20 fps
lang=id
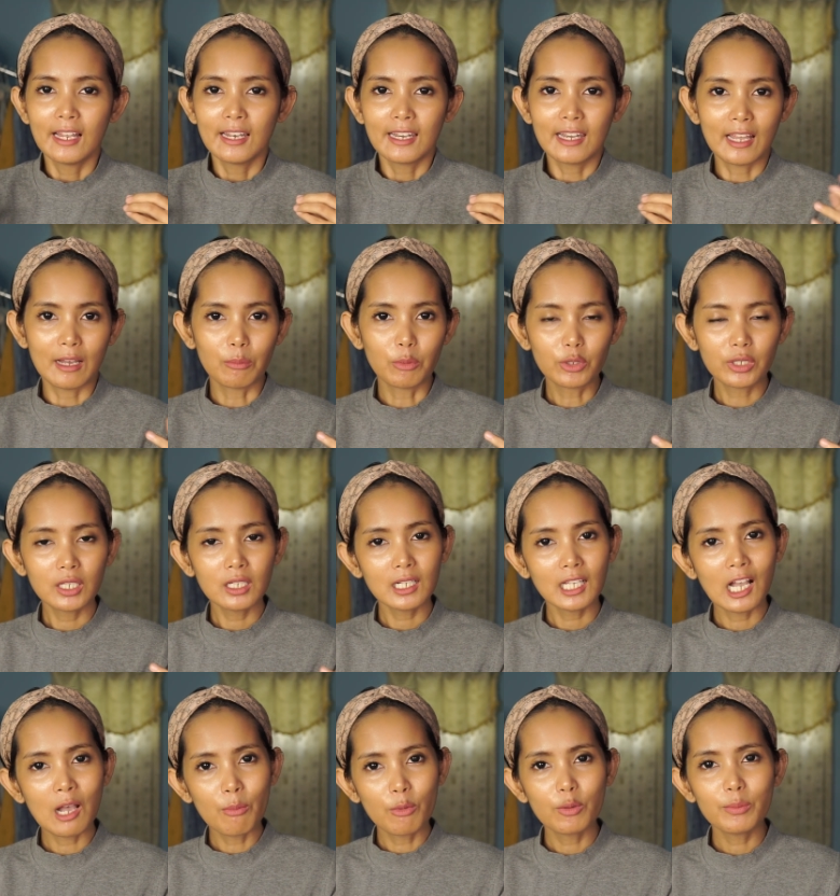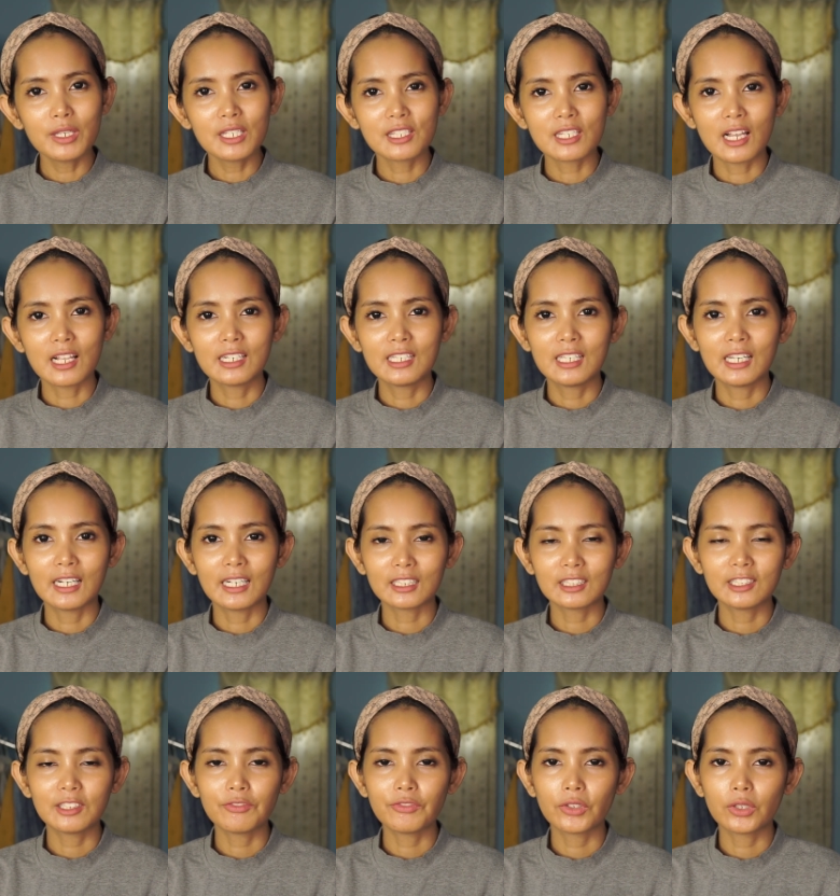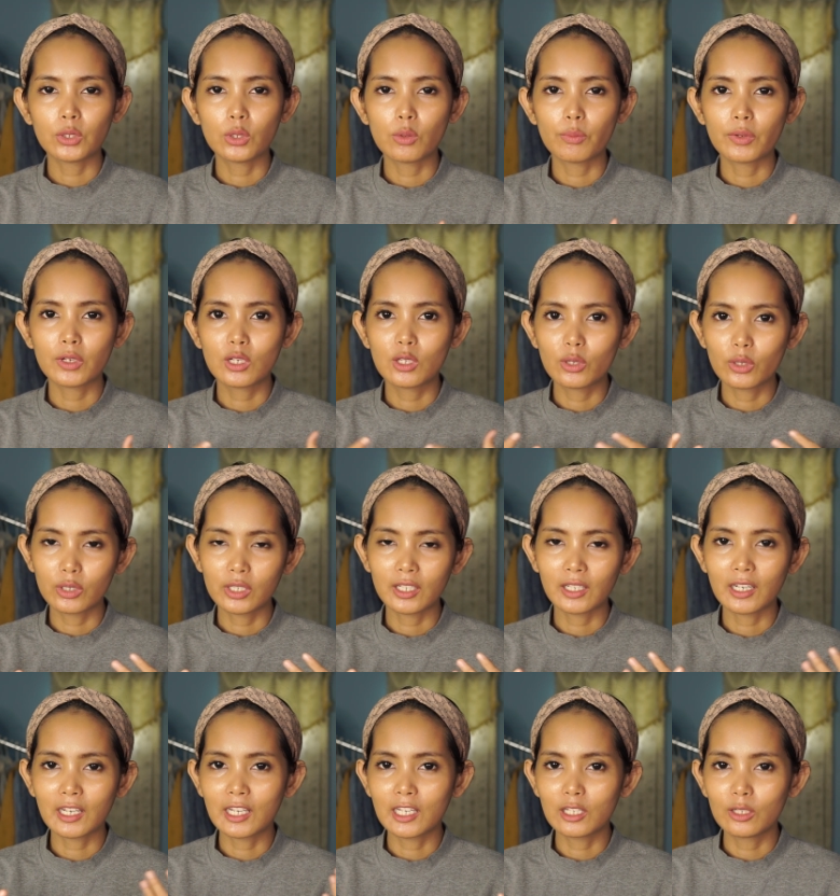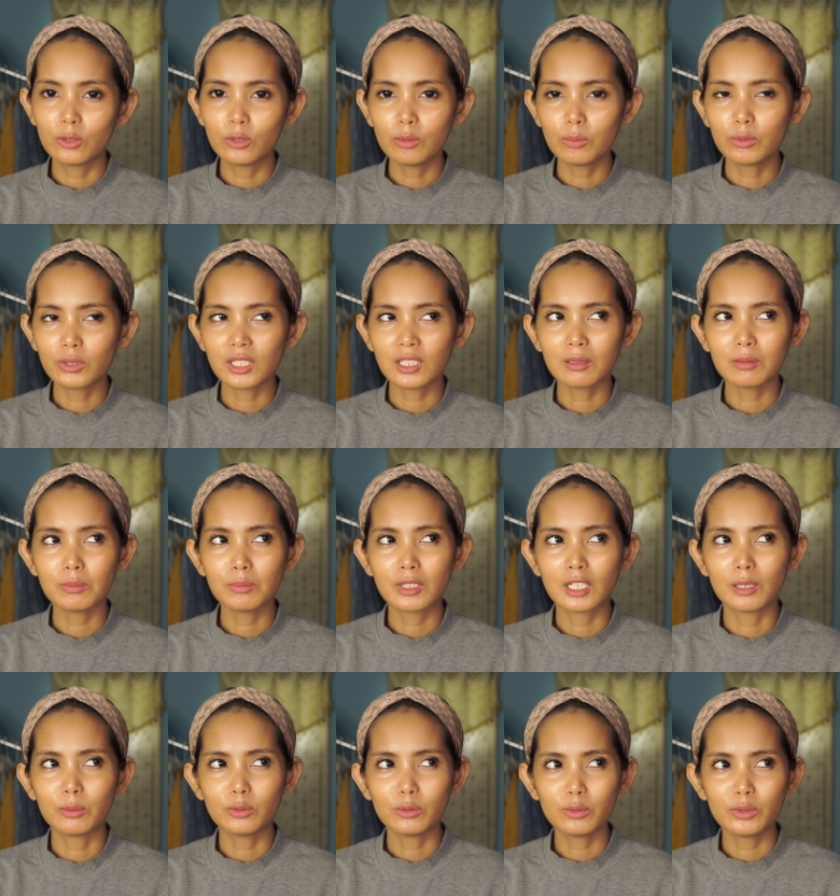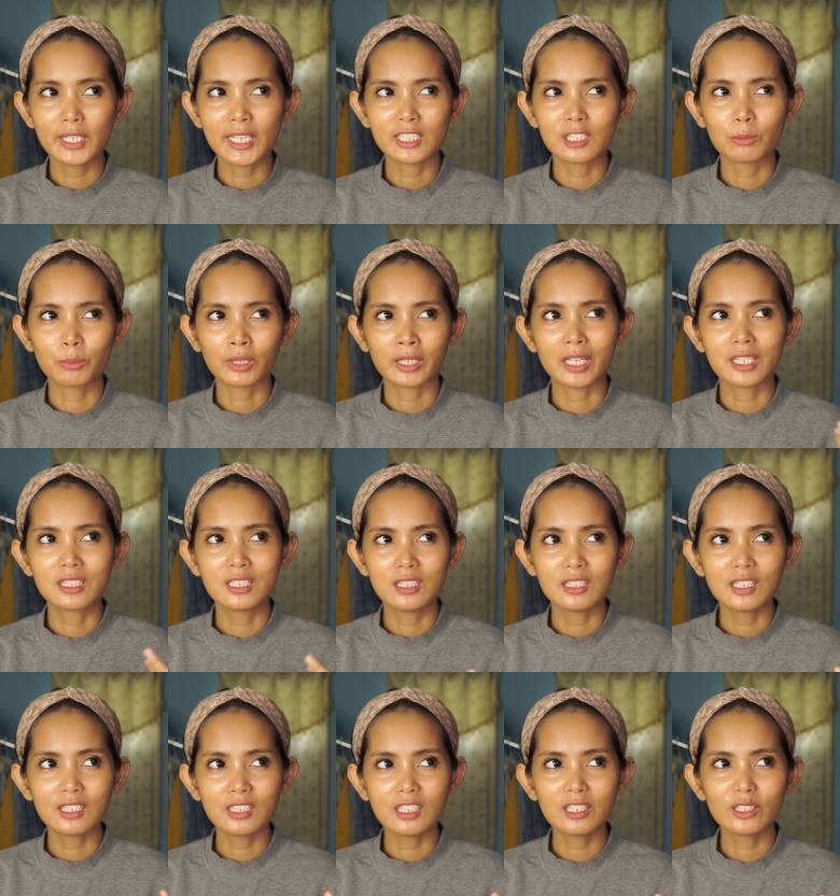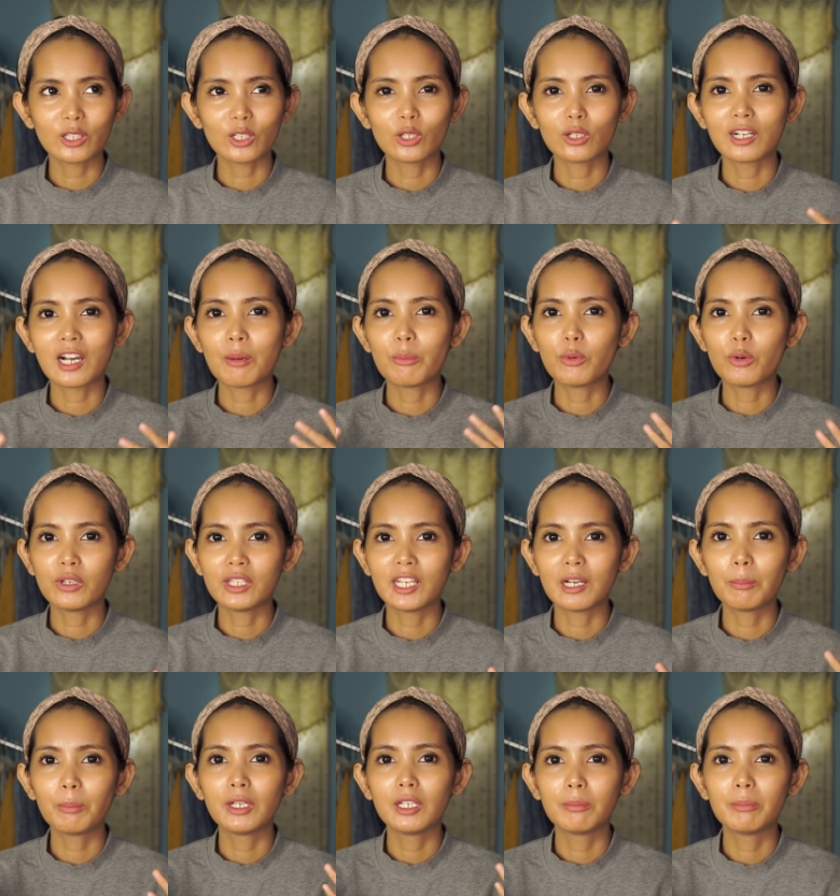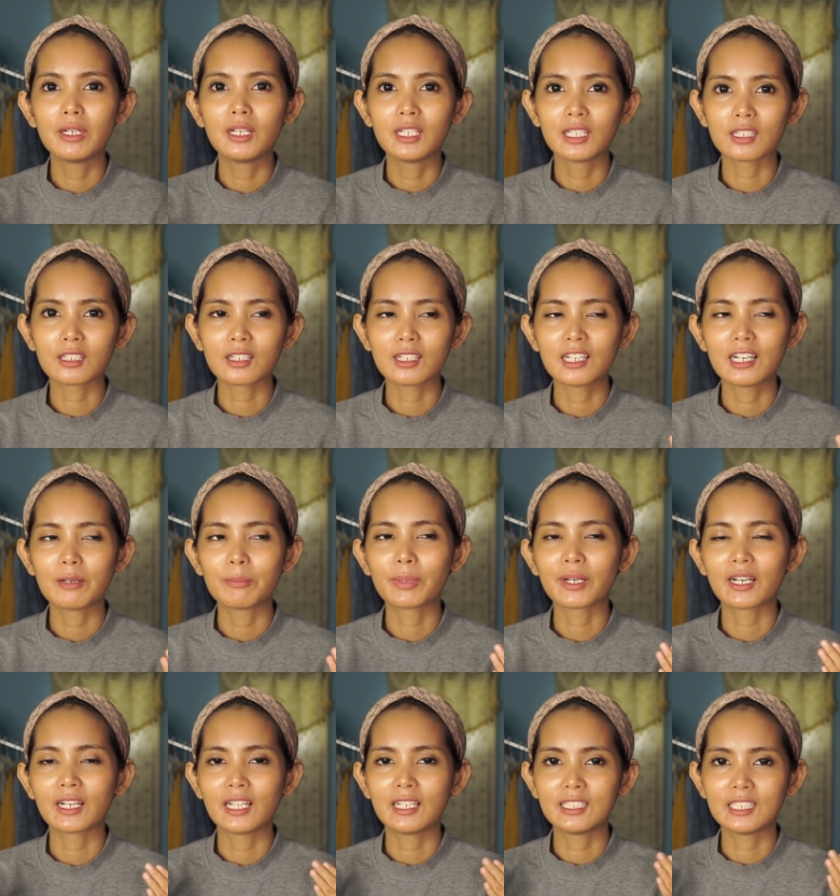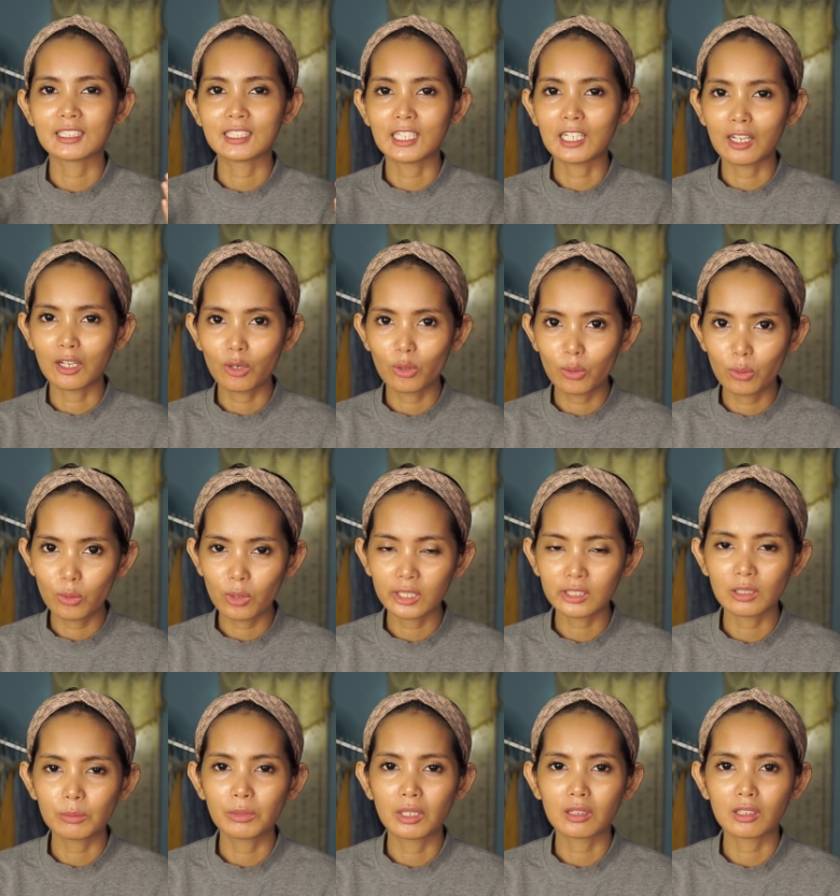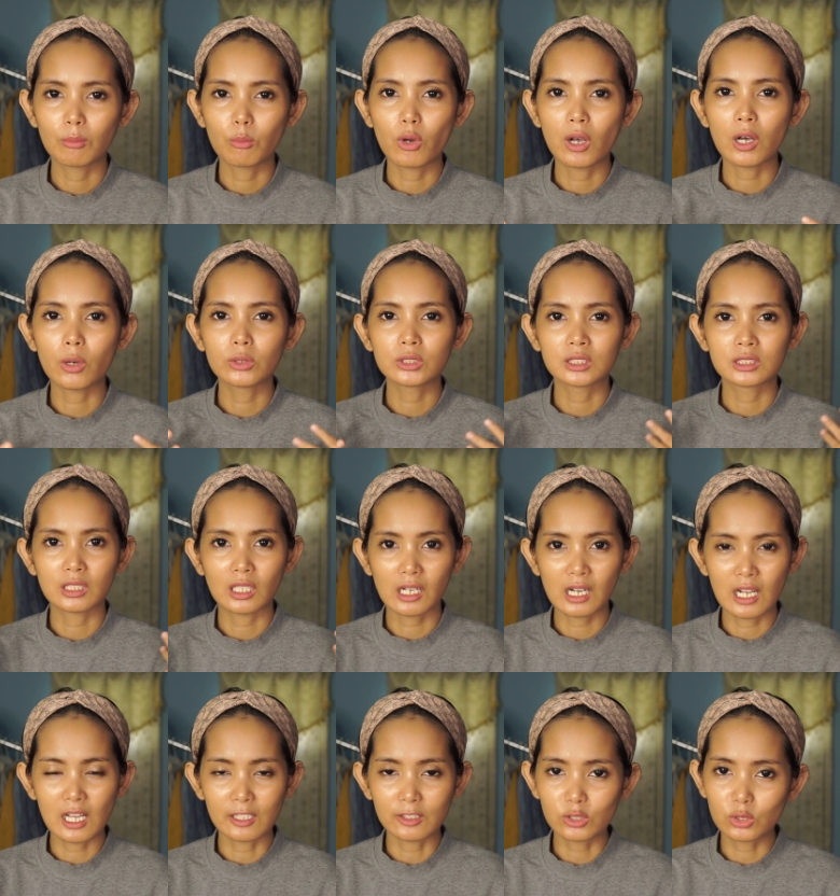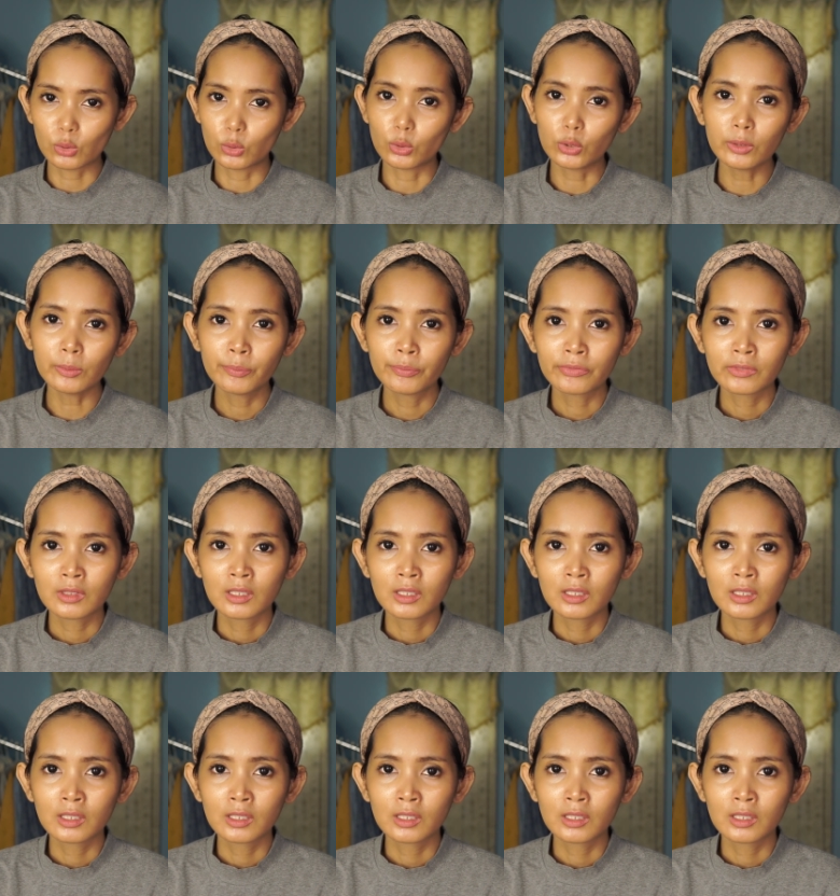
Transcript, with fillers: Nah, mungkin kamu bisa lihat di video-video yang lalu, mungkin kamu ekspektasinya nih kalau kamu yang benar-benar nggak pernah lihat aku atau bertemu aku secara langsung,